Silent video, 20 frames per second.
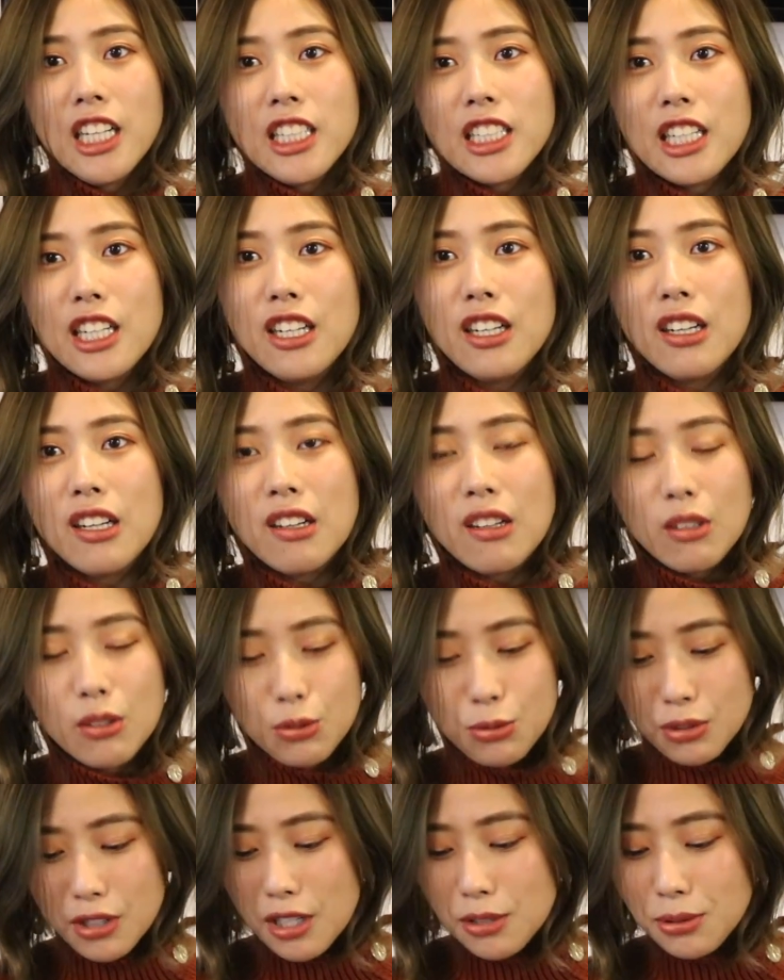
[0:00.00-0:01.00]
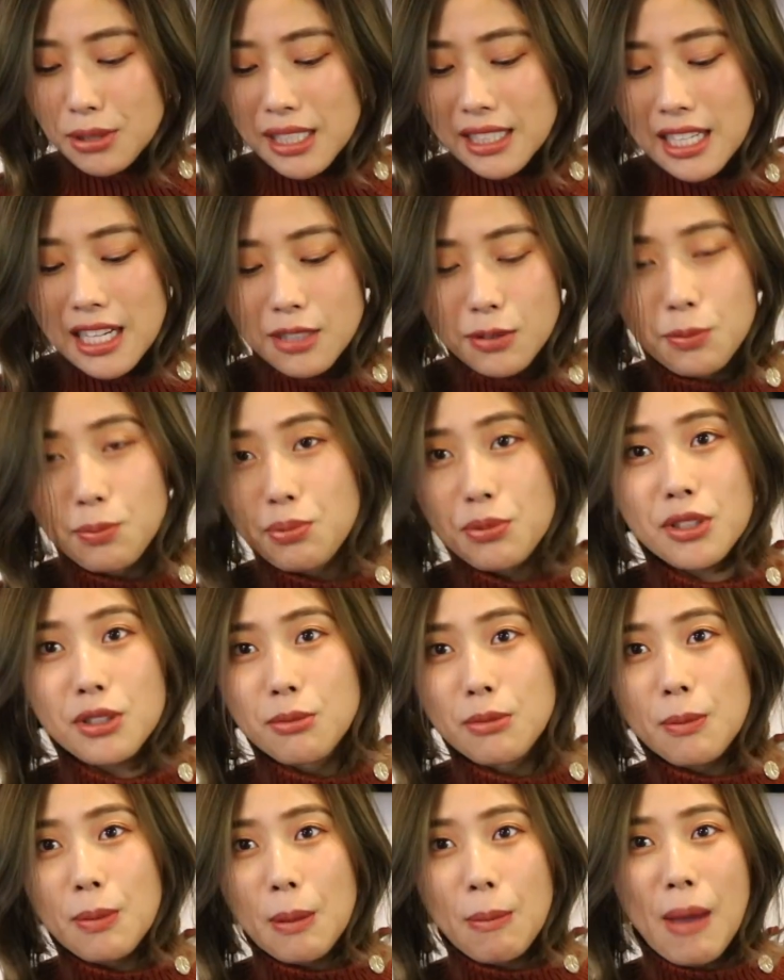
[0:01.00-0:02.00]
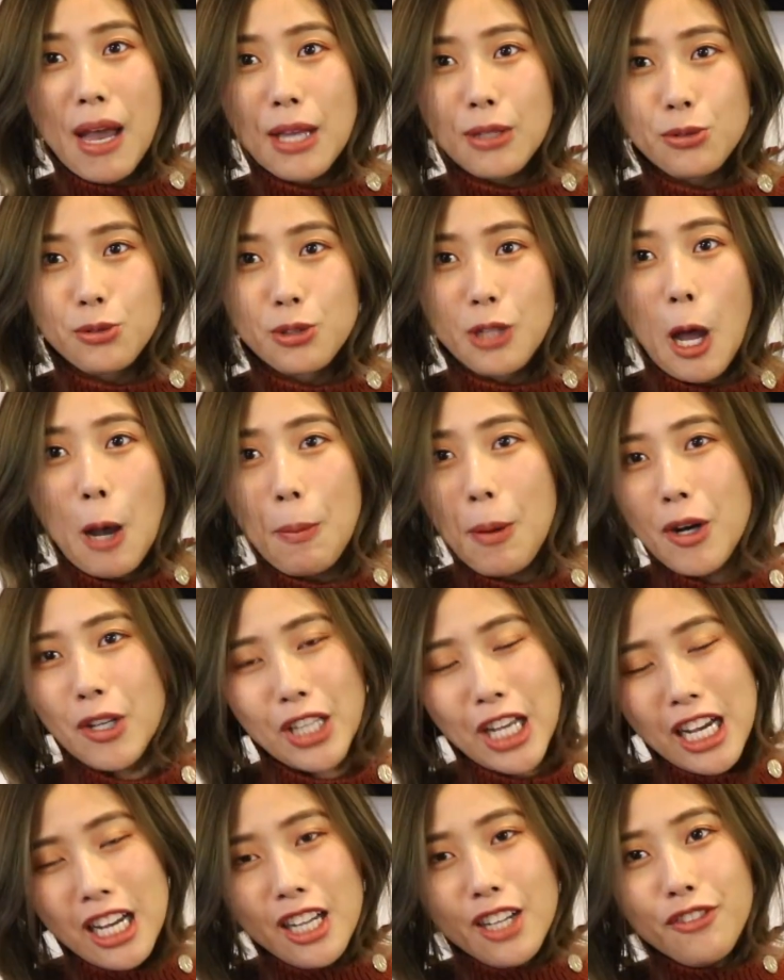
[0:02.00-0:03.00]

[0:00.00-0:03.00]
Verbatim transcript: 然后我就告诉大家，这不是什么品牌，就是淘宝的，